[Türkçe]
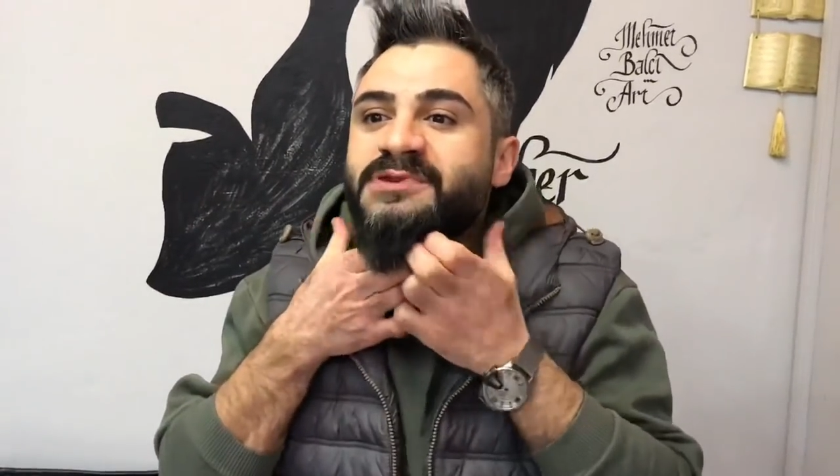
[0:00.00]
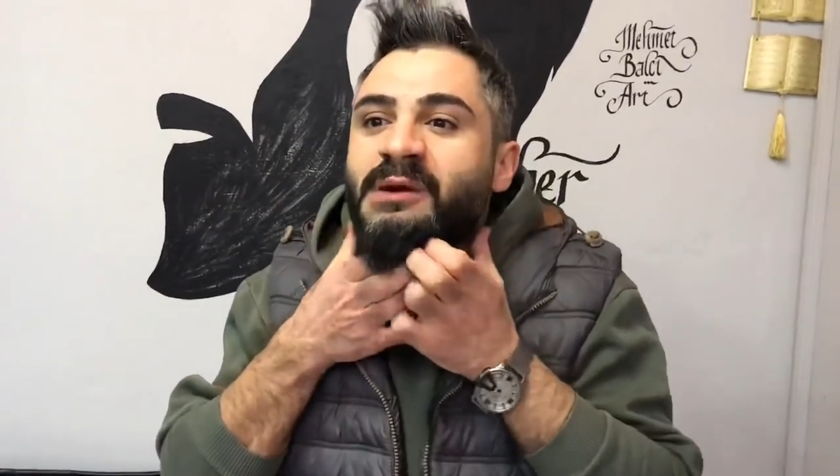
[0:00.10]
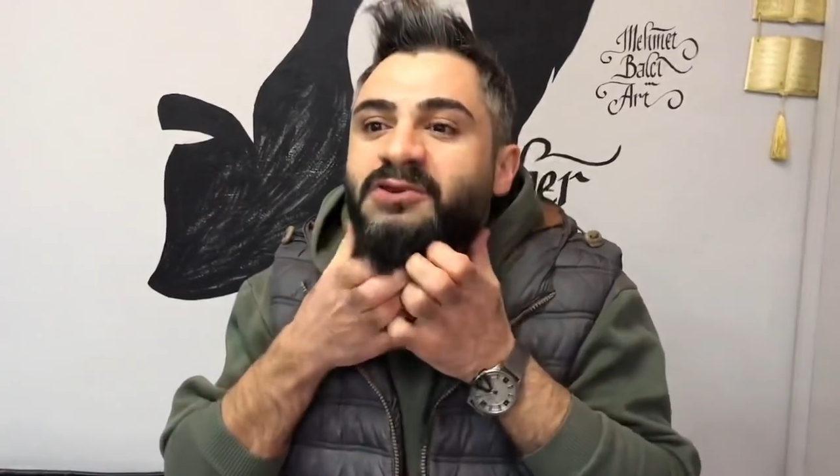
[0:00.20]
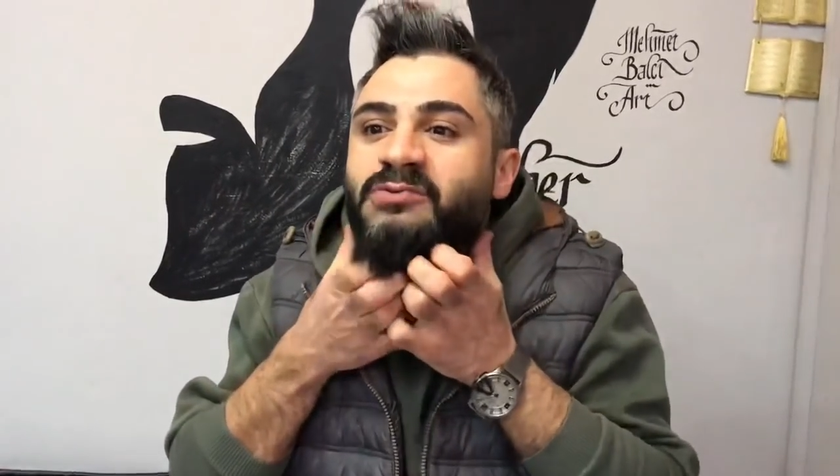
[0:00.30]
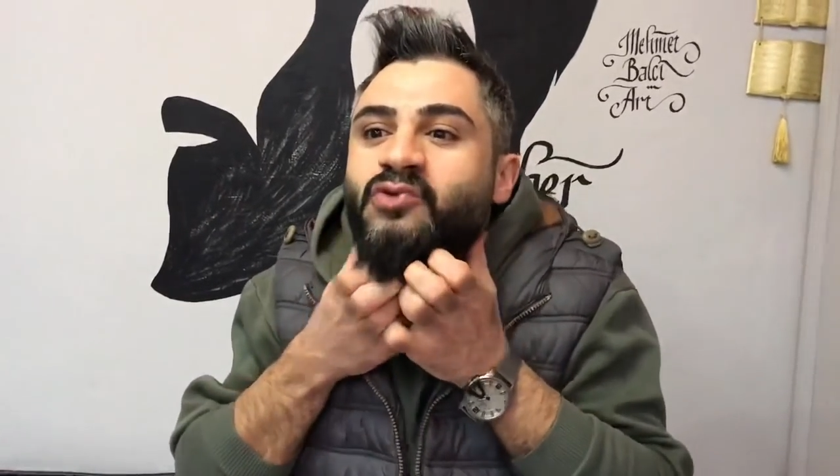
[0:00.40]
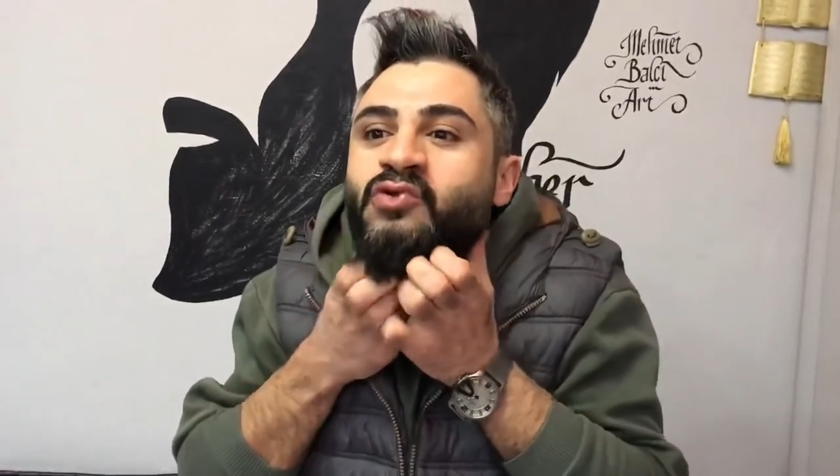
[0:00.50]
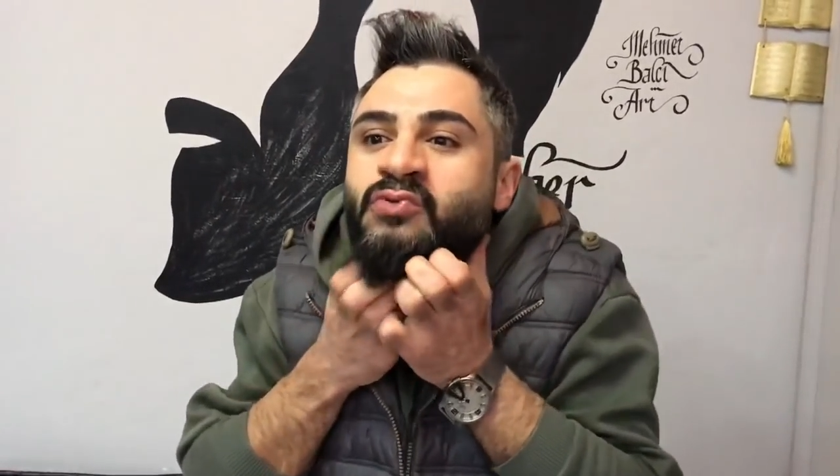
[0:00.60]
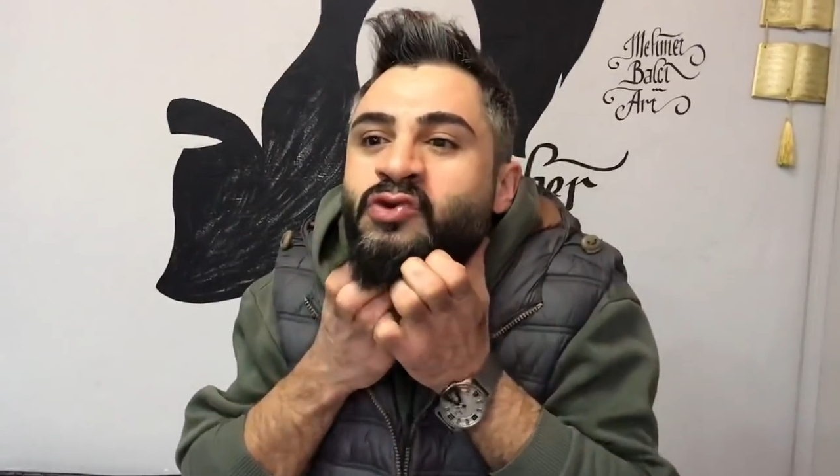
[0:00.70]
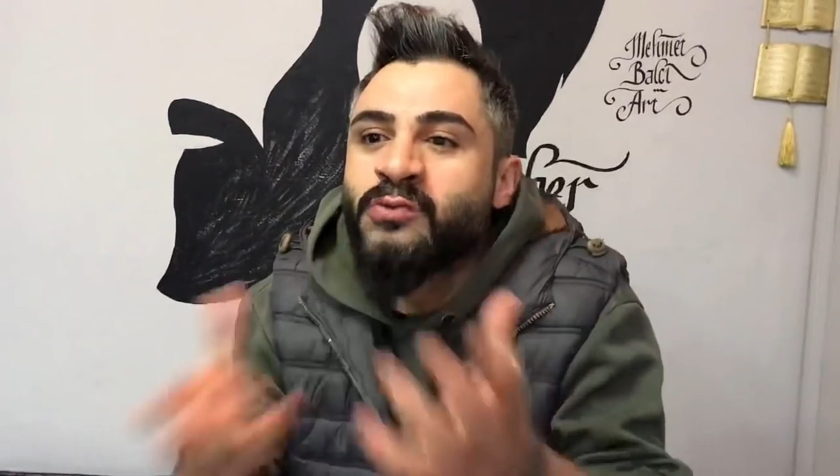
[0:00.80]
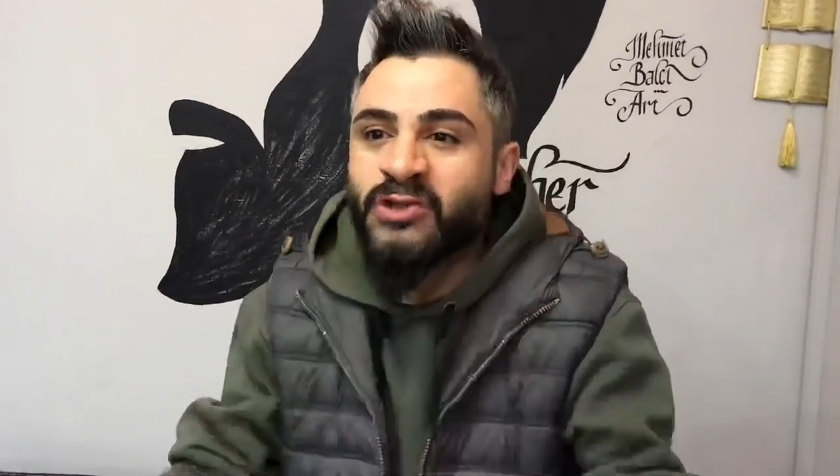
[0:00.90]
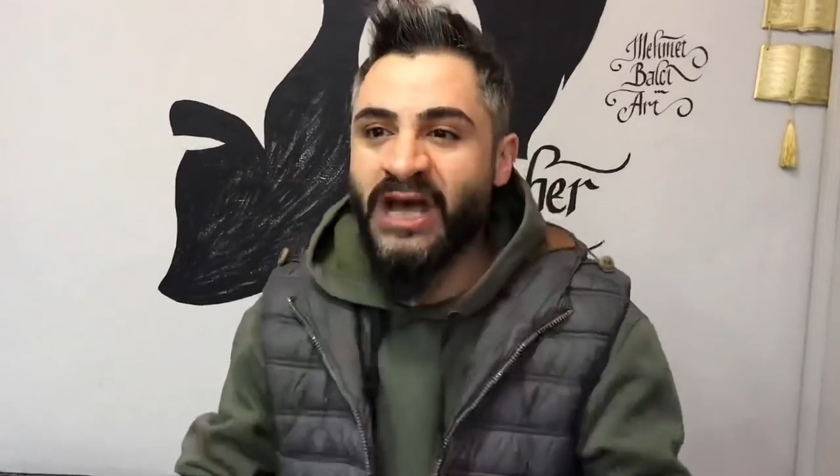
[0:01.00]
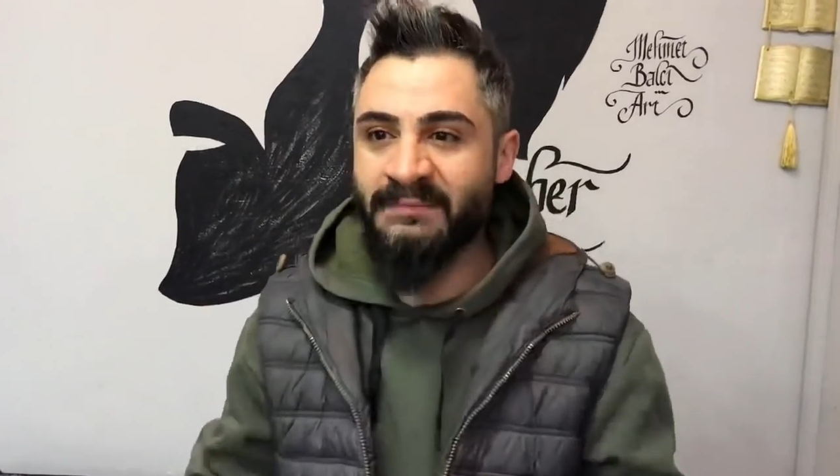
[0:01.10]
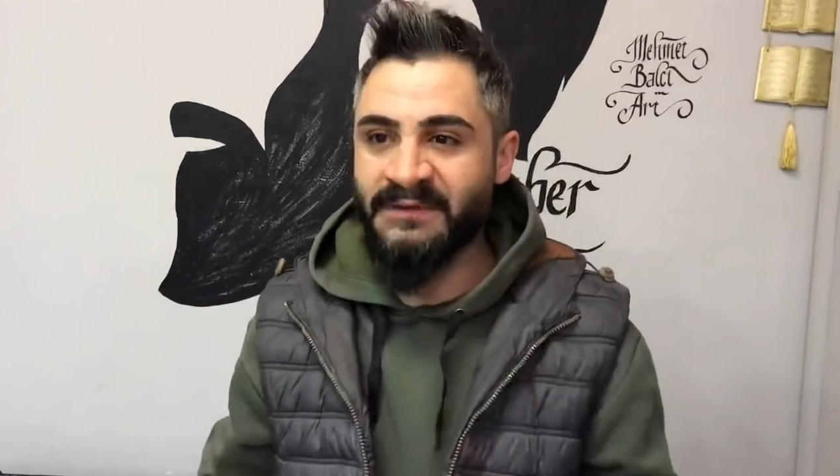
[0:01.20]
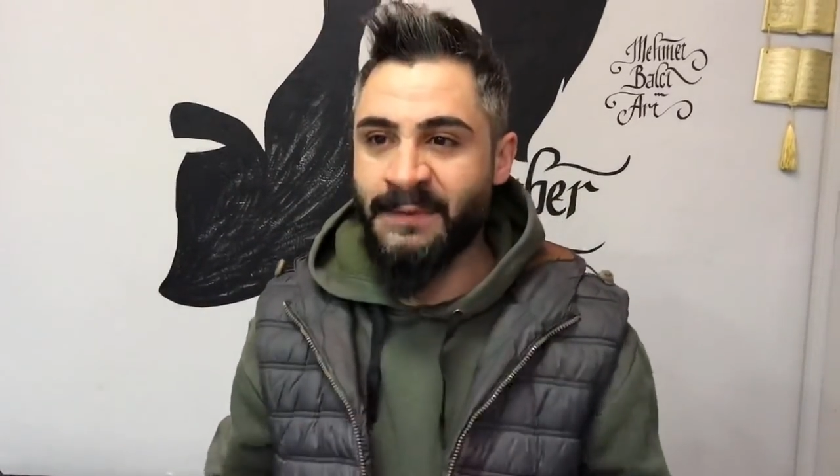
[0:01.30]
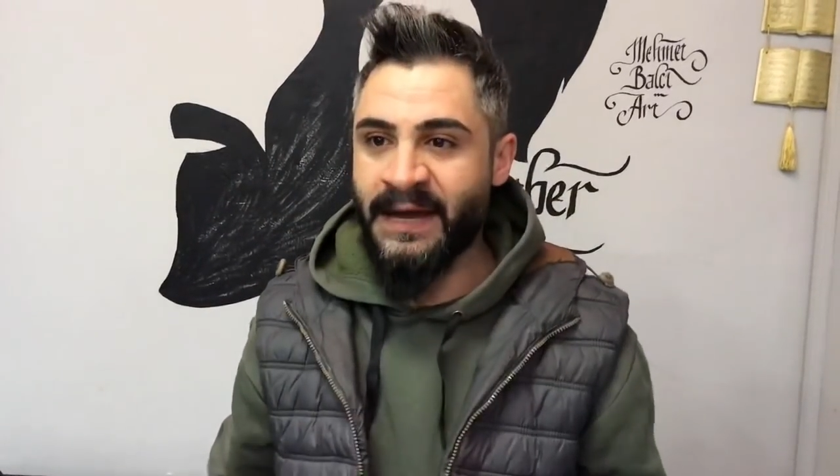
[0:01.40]
yapışıp ümüğümüzü
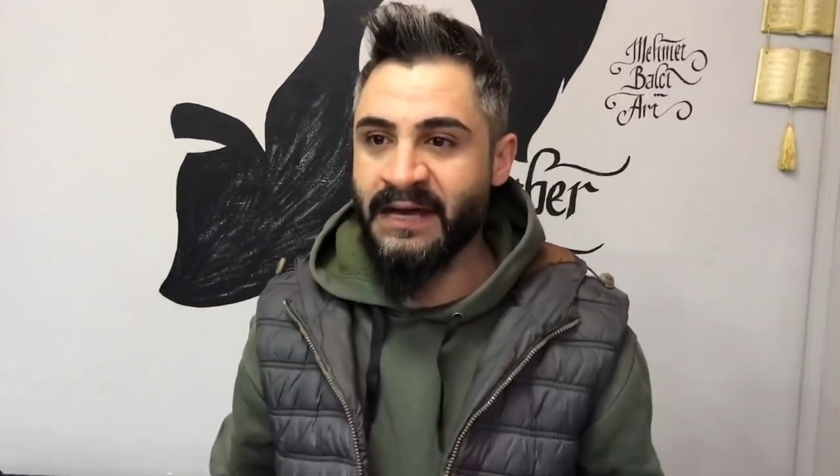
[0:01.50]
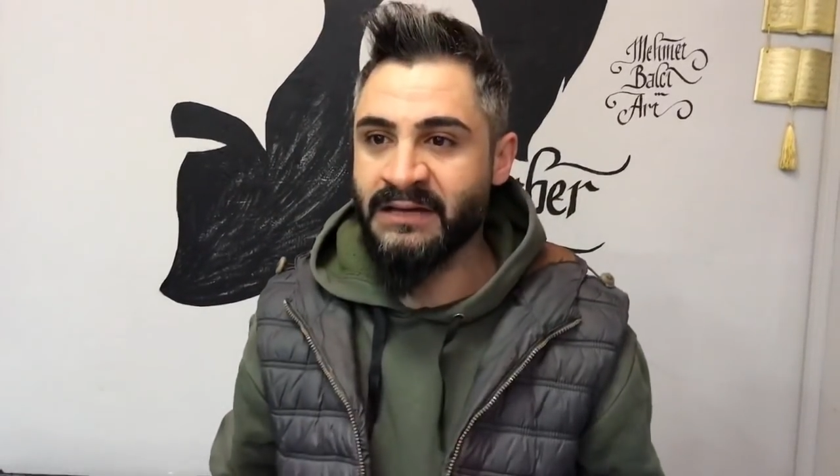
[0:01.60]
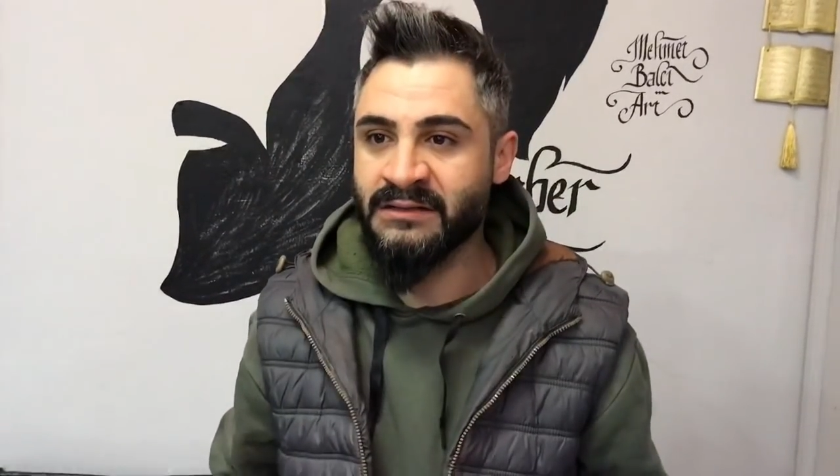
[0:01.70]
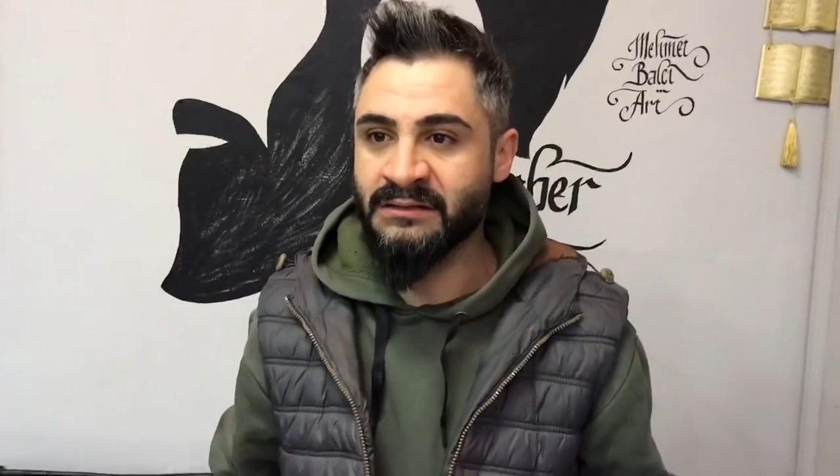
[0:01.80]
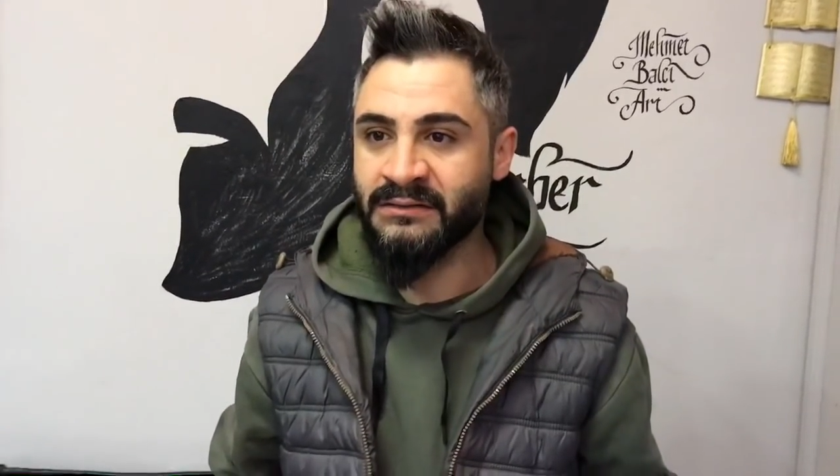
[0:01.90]
emdi be.